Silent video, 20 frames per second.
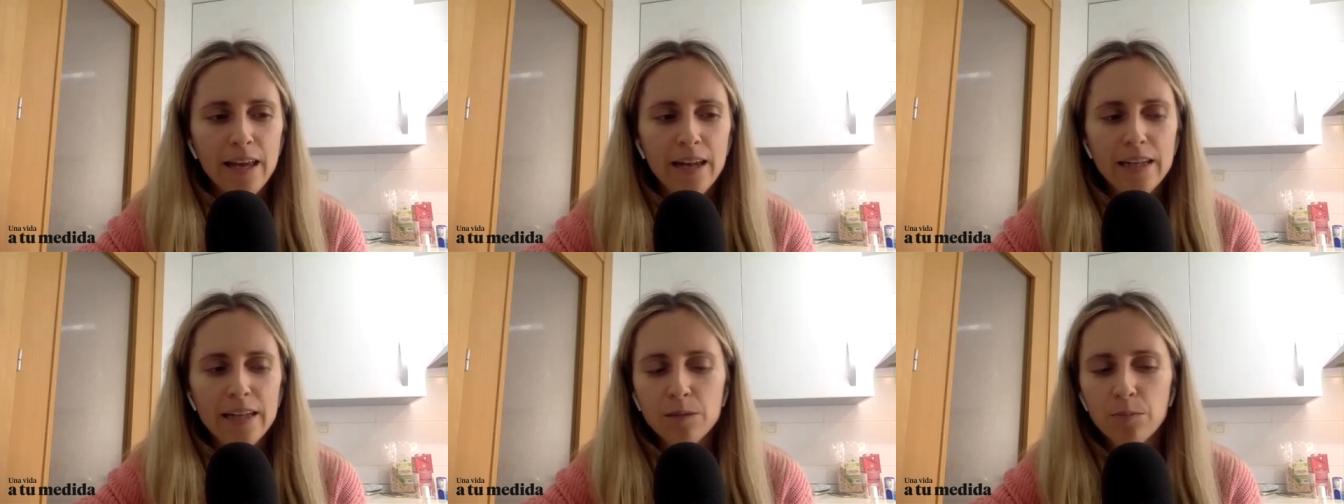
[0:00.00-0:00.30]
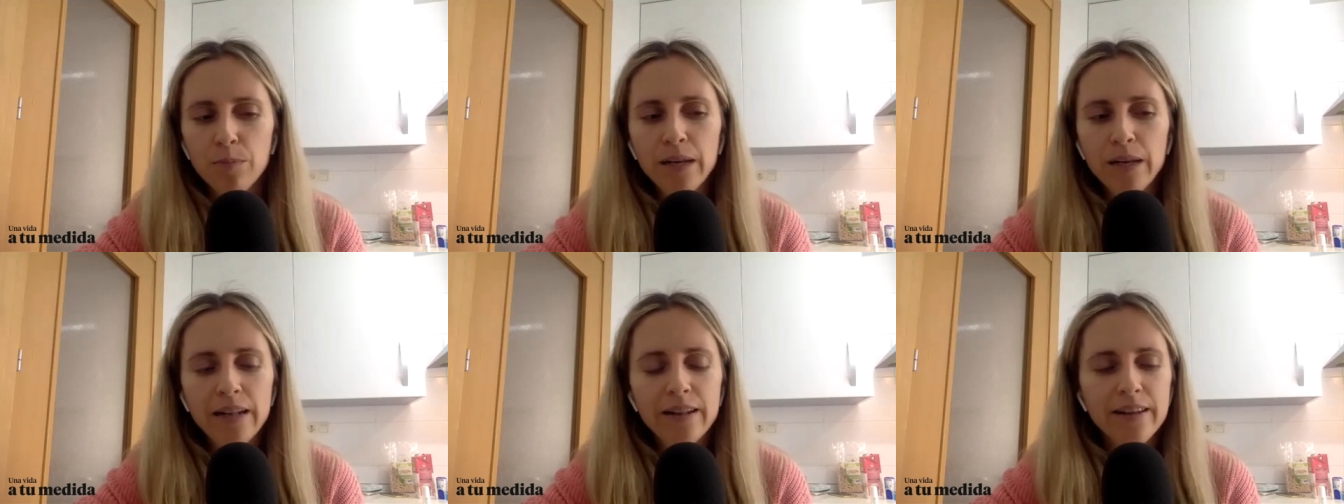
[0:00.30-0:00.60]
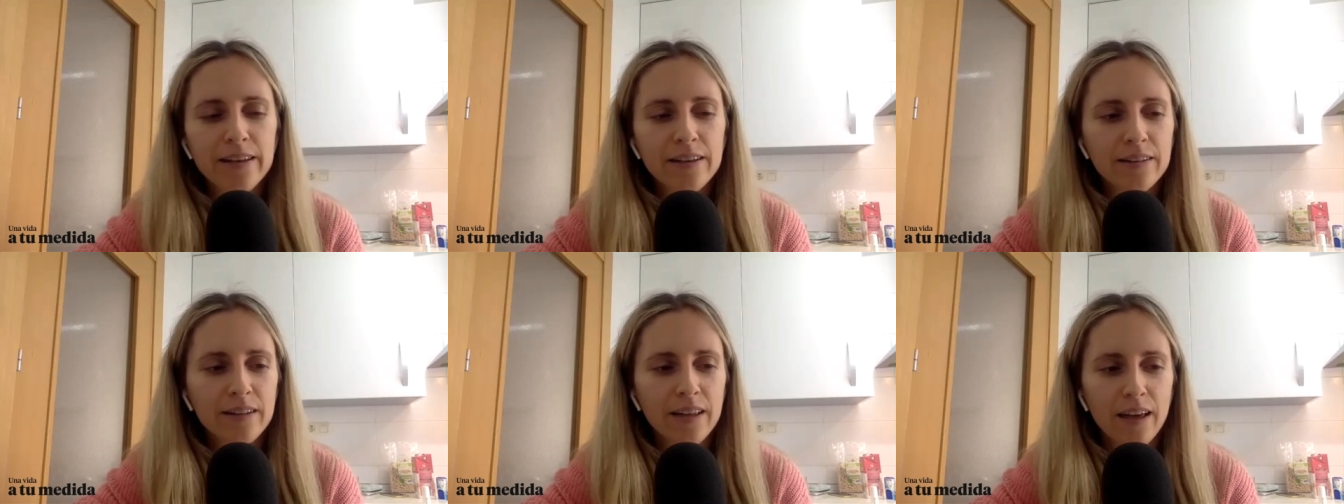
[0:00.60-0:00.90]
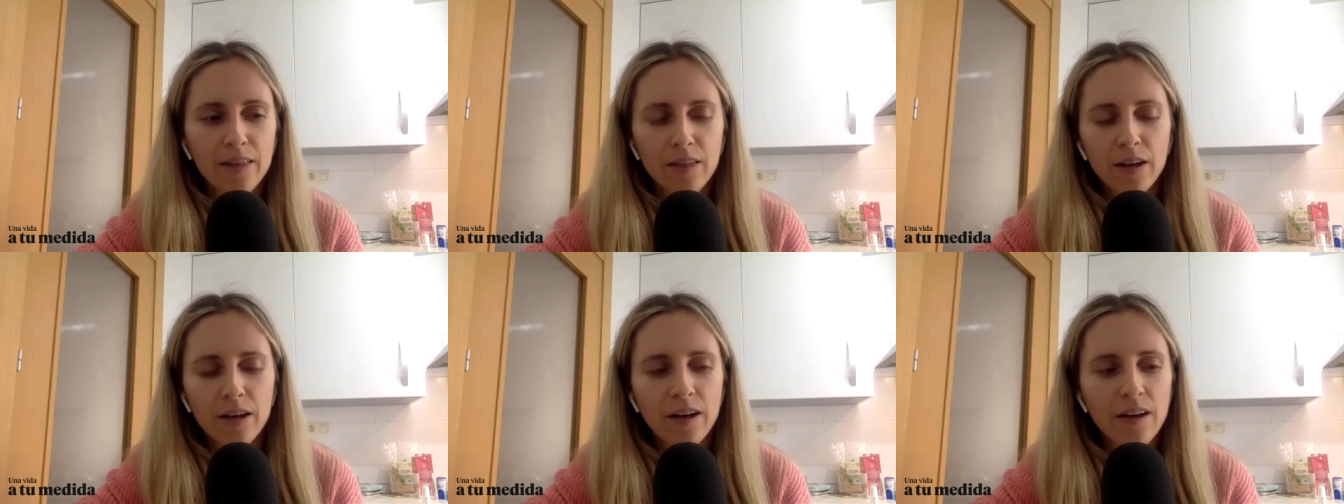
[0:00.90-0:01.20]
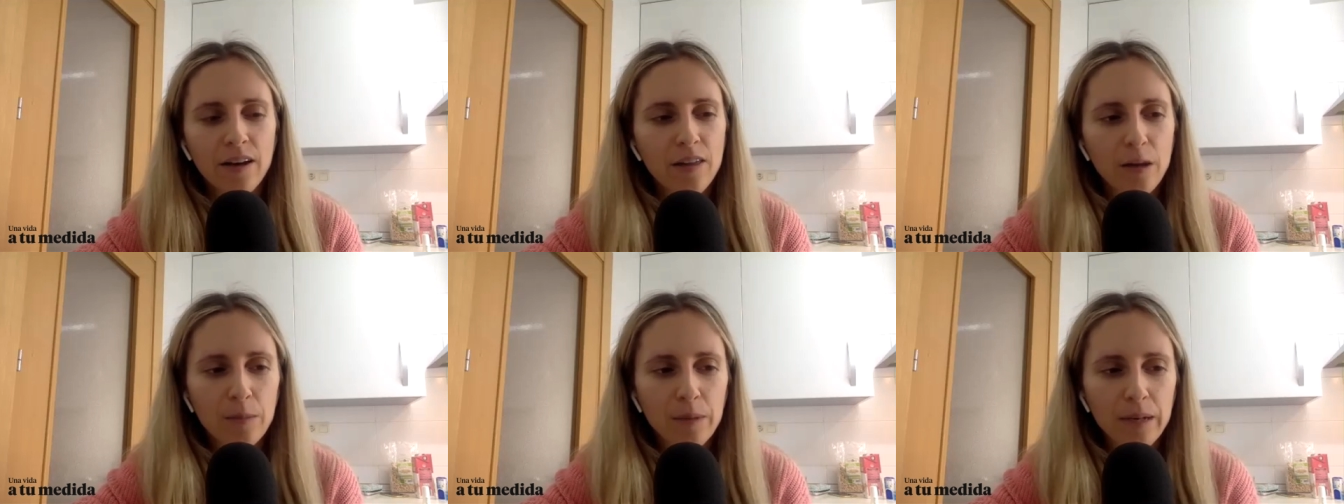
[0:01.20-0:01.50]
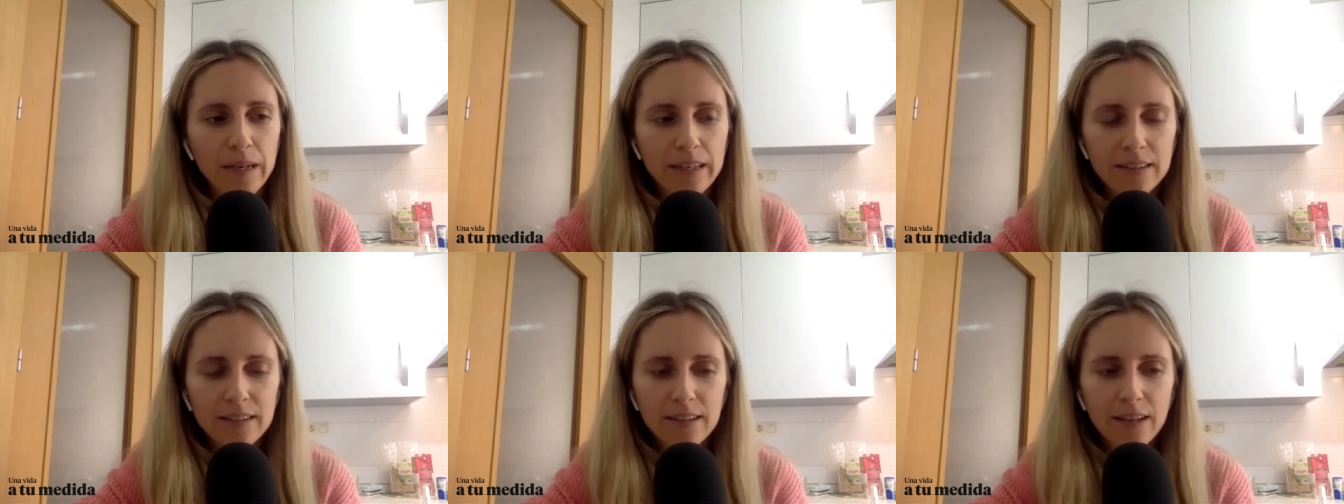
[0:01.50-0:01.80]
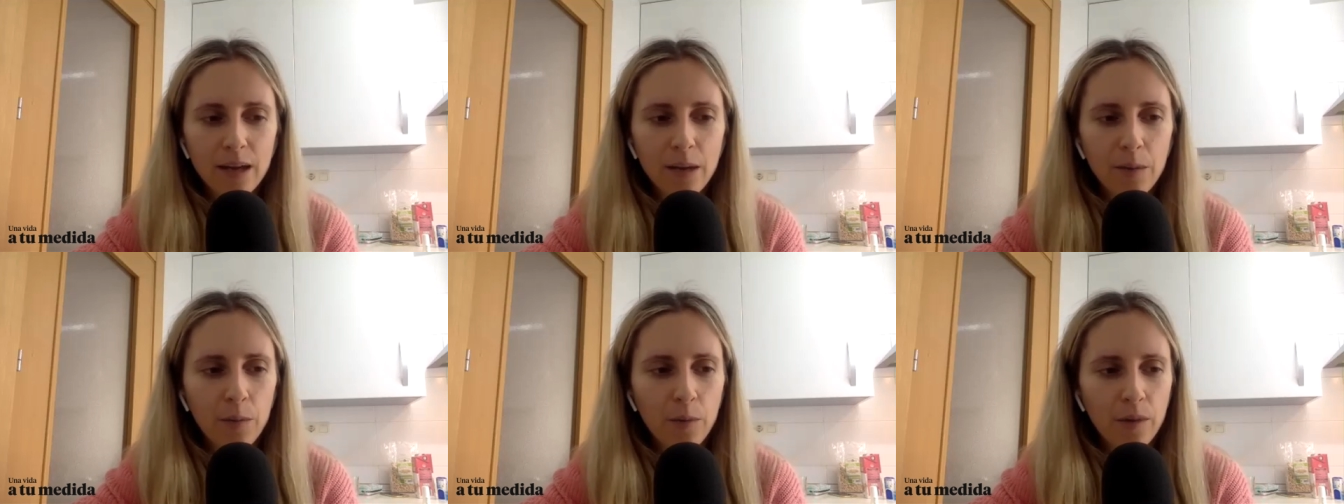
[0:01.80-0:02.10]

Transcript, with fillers: list building, de hacer crecer mi lista,